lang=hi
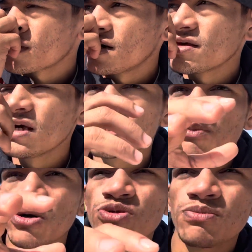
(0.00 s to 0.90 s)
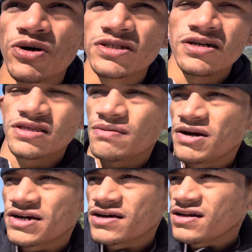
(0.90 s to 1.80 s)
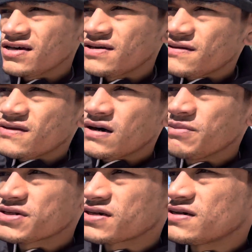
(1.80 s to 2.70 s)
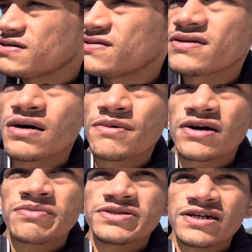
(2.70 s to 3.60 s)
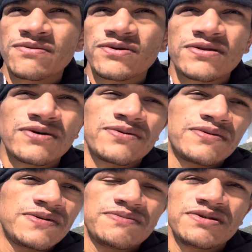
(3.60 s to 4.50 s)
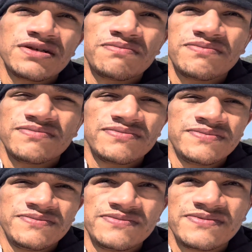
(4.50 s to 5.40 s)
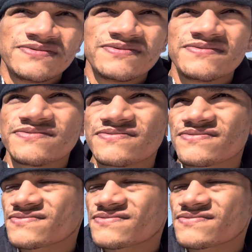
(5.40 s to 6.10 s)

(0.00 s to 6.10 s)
ये स्पॉट मुझे बहुत अच्छा लगता है बैठने के लिए हमेशा यहाँ बाकी मैं चाय पीता हूँ मतलब सही है